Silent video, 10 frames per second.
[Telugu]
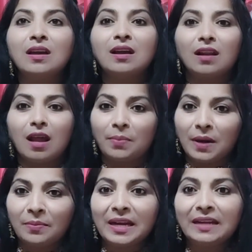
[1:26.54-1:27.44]
నా
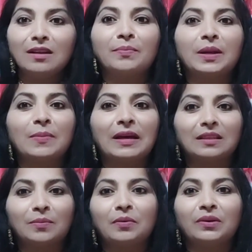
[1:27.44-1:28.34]
పర్మనెంట్ నంబర్
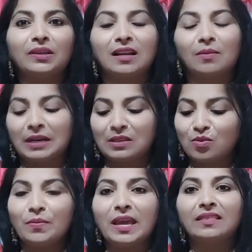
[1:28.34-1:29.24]
మాత్రమే ఉంటుందన్నమాట సో
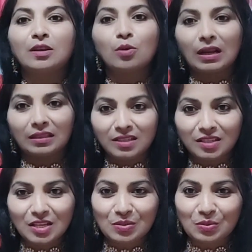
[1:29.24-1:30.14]
మీ అందరూ అర్థం
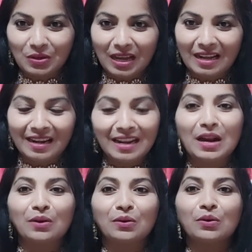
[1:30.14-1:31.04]
చేసుకుంటారని నేను
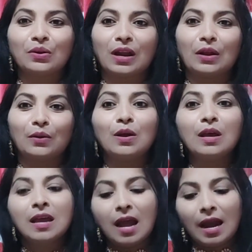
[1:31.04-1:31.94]
అనుకుంటున్నాను
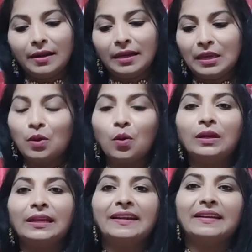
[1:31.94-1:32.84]
అండ్
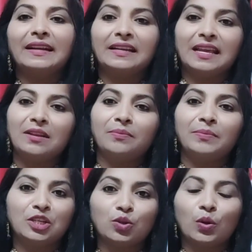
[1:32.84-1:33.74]
ఇంకొకటి ఏంటంటే నేను
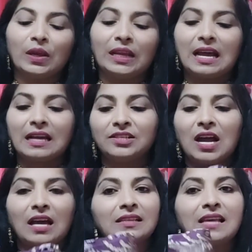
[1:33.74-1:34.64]
మీషోలో ఇలాగ
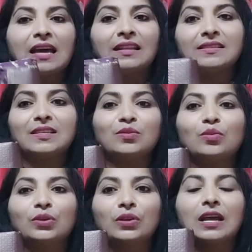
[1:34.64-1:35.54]
చాలా శారీస్
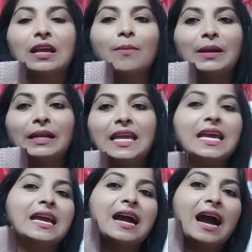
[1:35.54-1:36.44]
తీసుకుంటున్నా కాబట్టి
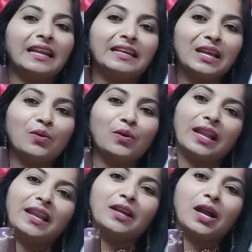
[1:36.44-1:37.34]
అన్నీ కూడా
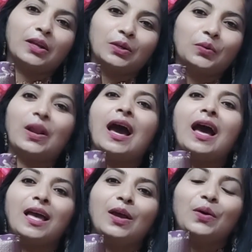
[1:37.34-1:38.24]
నేను కట్టుకున్నా
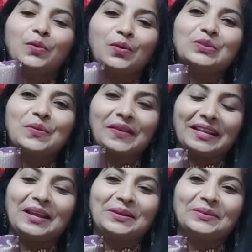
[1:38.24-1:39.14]
రోజుకొకటి ఒకటి
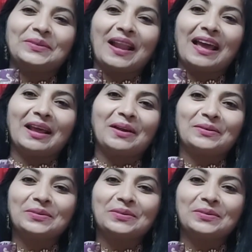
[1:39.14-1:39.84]
కట్టుకున్నా నాకు